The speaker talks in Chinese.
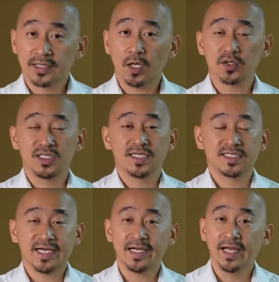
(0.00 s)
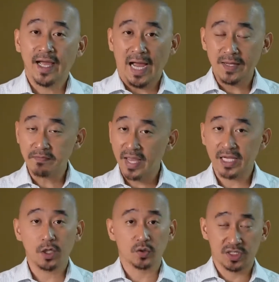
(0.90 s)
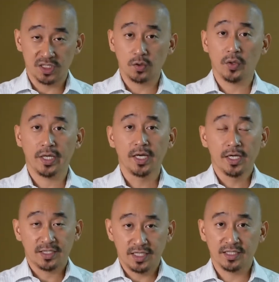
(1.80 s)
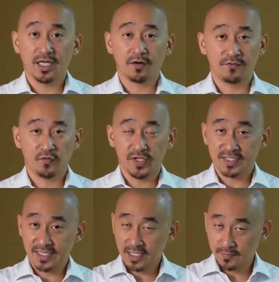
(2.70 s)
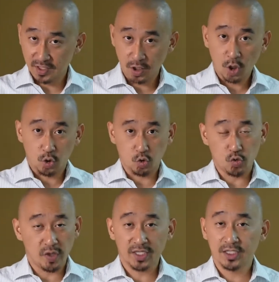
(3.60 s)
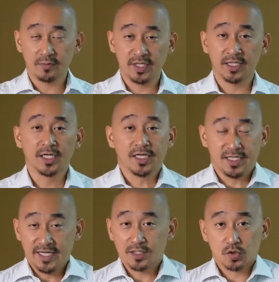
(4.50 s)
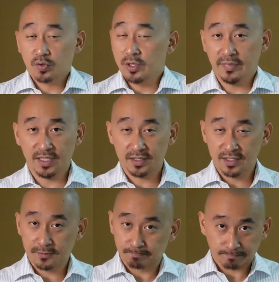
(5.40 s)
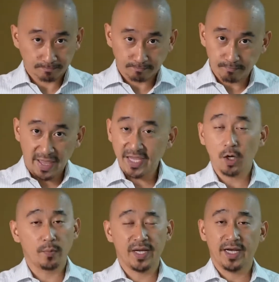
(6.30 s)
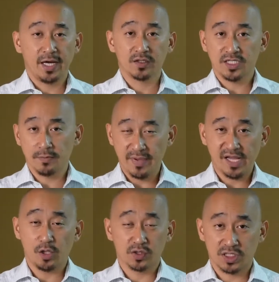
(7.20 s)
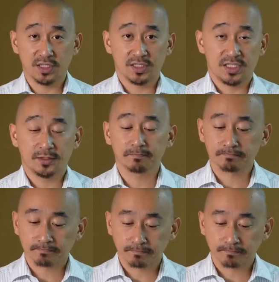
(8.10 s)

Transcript: 到现在还没有机会听到福音，在他们的语言里面，耶稣的名字没有被了解，没有圣经。